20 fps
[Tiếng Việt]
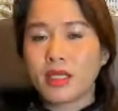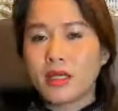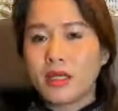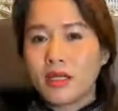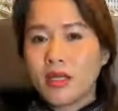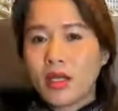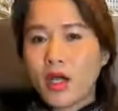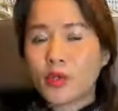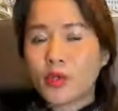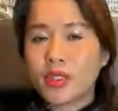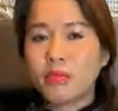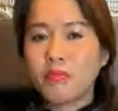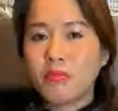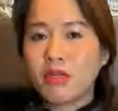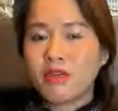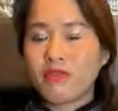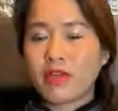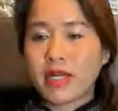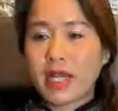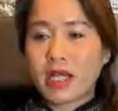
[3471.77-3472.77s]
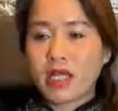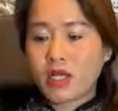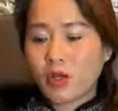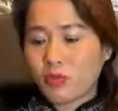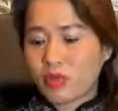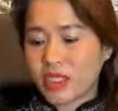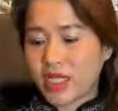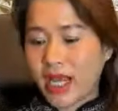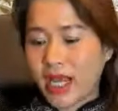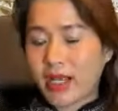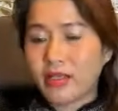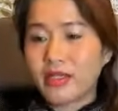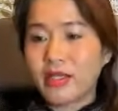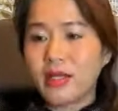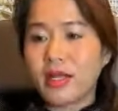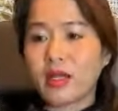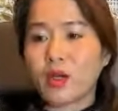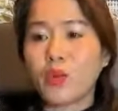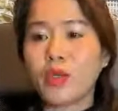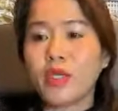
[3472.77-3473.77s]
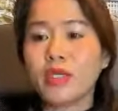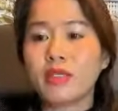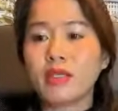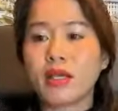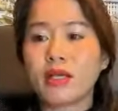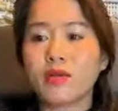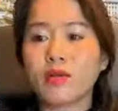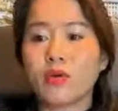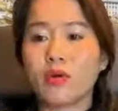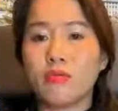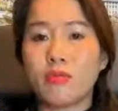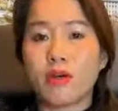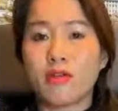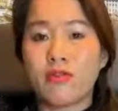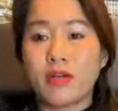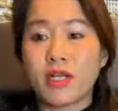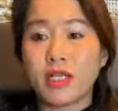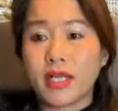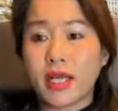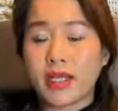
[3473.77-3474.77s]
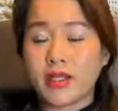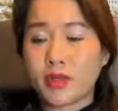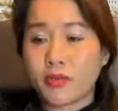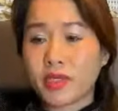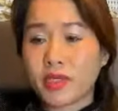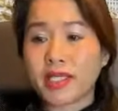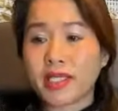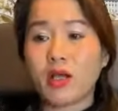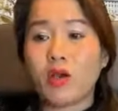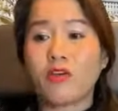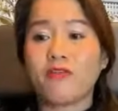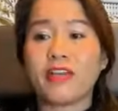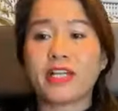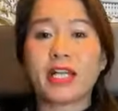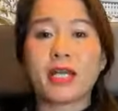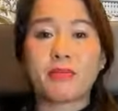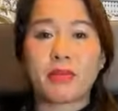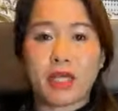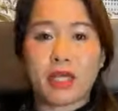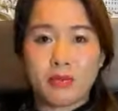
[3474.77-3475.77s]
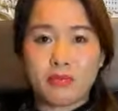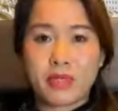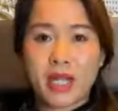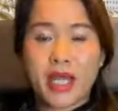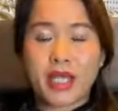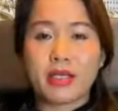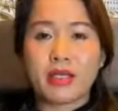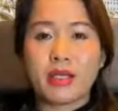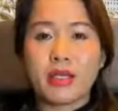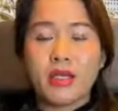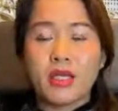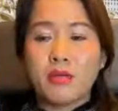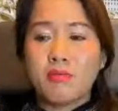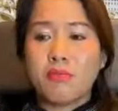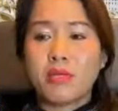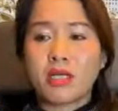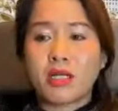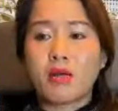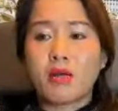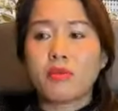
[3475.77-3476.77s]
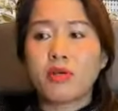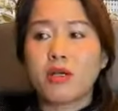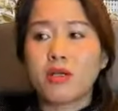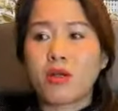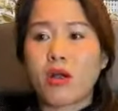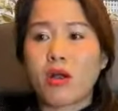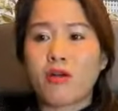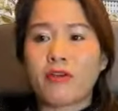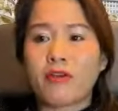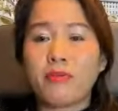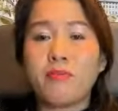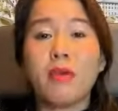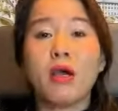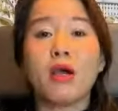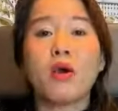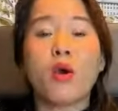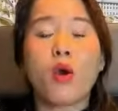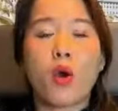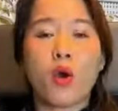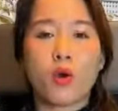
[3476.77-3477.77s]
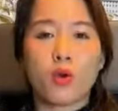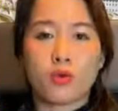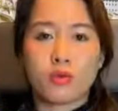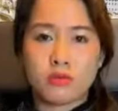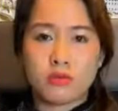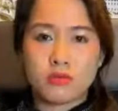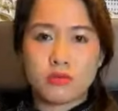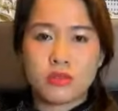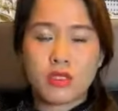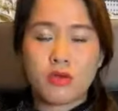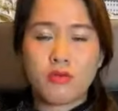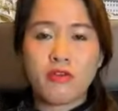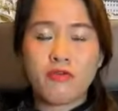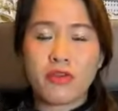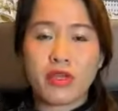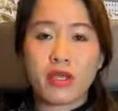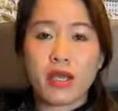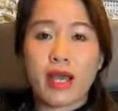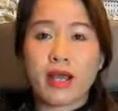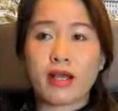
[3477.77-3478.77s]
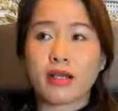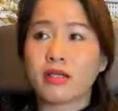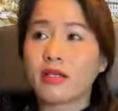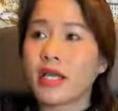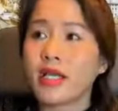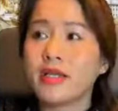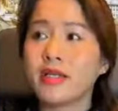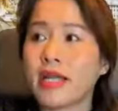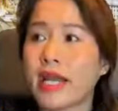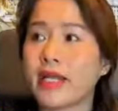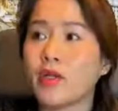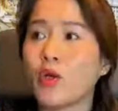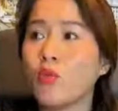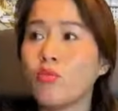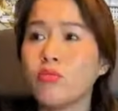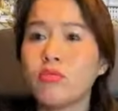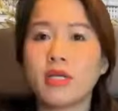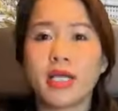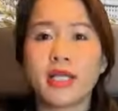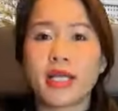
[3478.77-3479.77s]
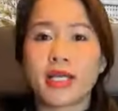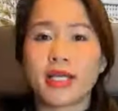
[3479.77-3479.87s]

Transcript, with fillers: Hồ Chí Minh và Đảng Cộng sản chính là nguyên nhân của mọi vấn đề trong cái xã hội Việt Nam ngày hôm nay. Mình không có còn phải mơ hồ trong cái việc à cái này đúng, cái này